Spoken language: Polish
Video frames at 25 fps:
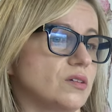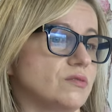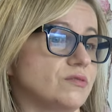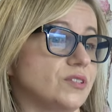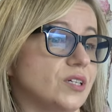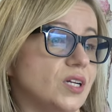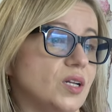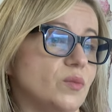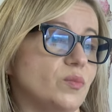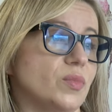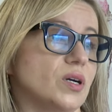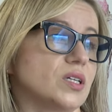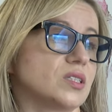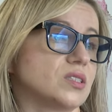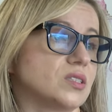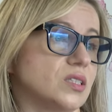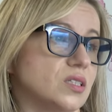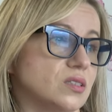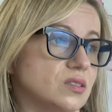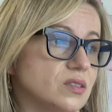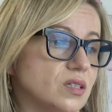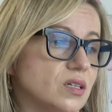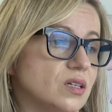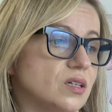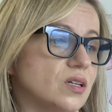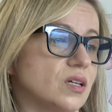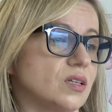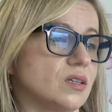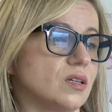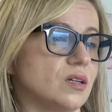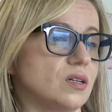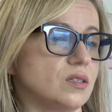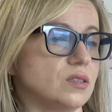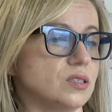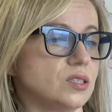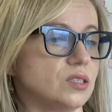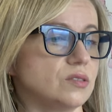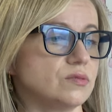Wiele pacjentek
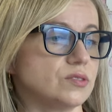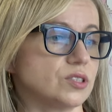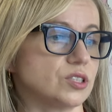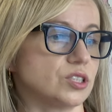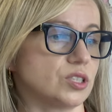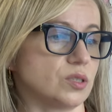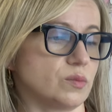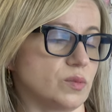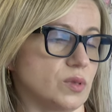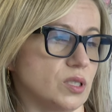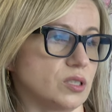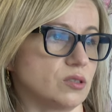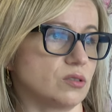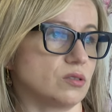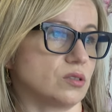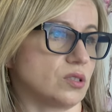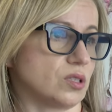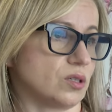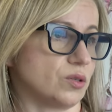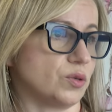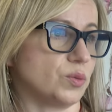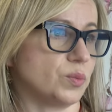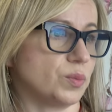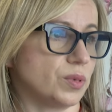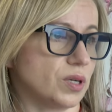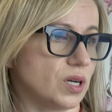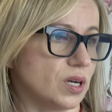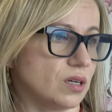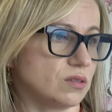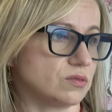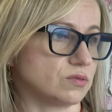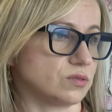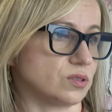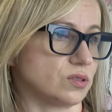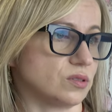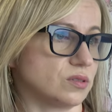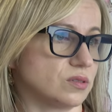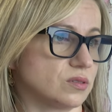nadal nie wie, że ma do tego
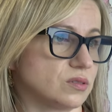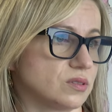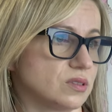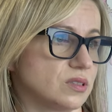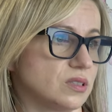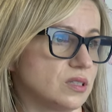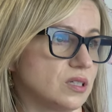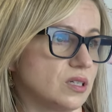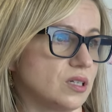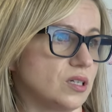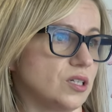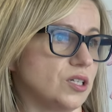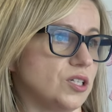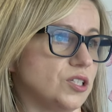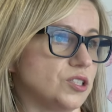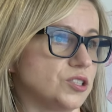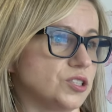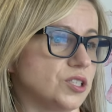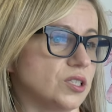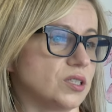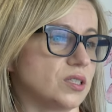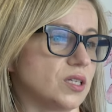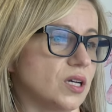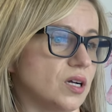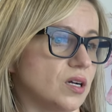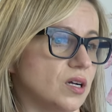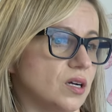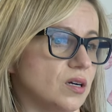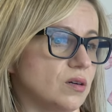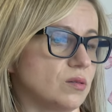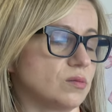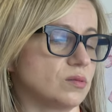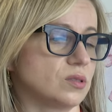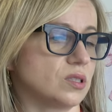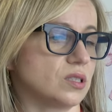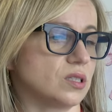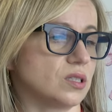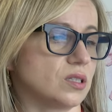prawo i że
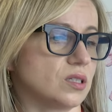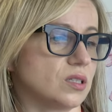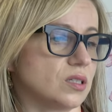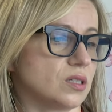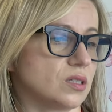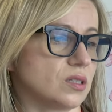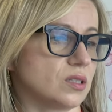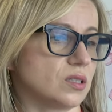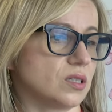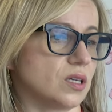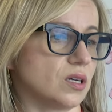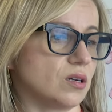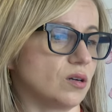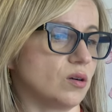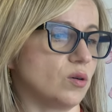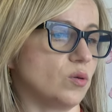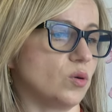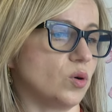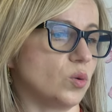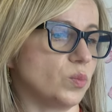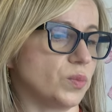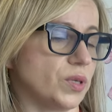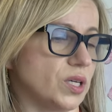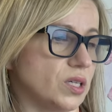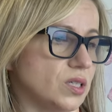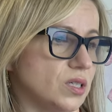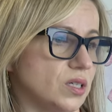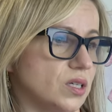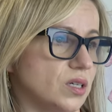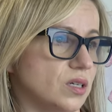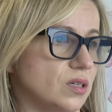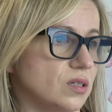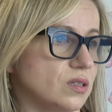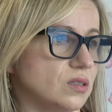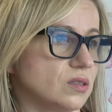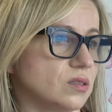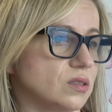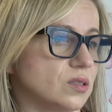taką, e, taką opiekę
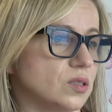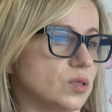e,